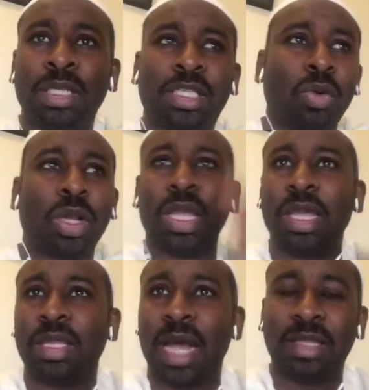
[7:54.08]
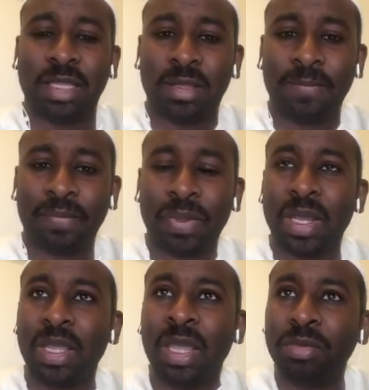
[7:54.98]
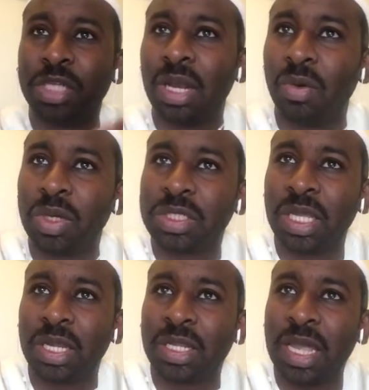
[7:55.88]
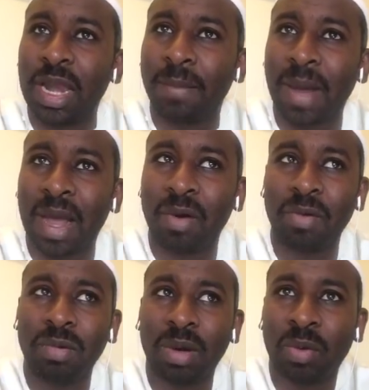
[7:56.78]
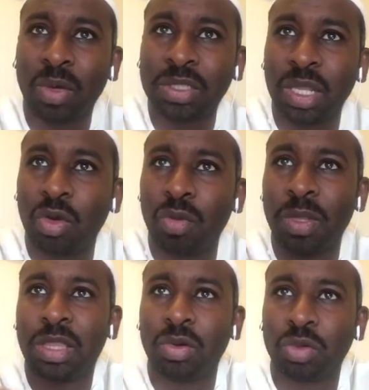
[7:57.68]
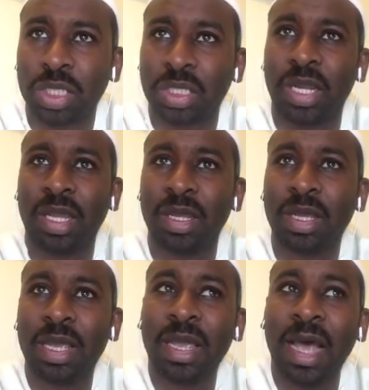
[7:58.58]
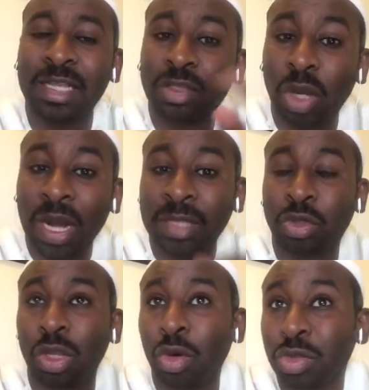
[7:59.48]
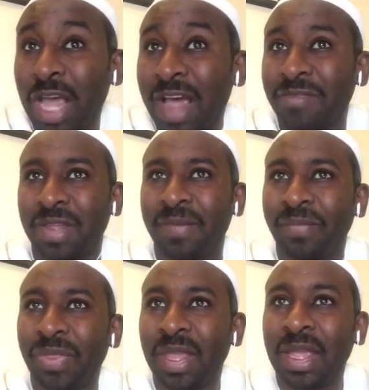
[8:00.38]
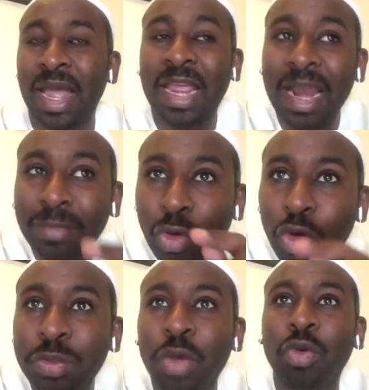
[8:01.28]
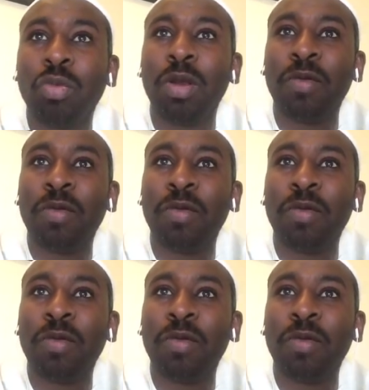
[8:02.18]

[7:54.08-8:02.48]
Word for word: تستورد أي حديد يمشي للوزير يتكلم معاه الوزير يقوم يديه تصريح الزول الزول ده هو صحفي الكلام ده كله بصور